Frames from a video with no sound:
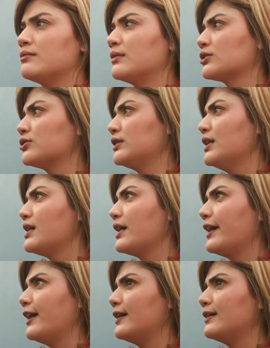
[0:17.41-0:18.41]
Maksudnya
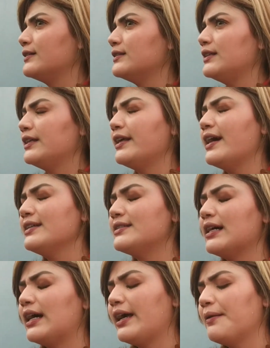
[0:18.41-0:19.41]
kayak ini
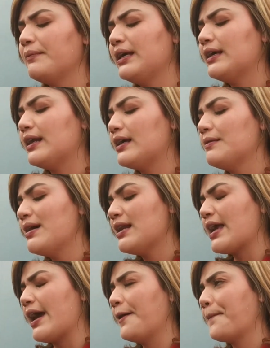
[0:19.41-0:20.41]
aja kayak mikirnya gimana
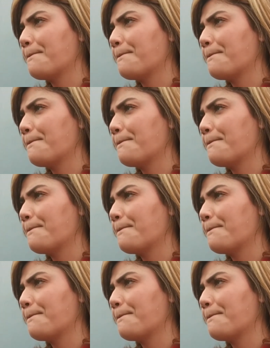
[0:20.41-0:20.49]
ya?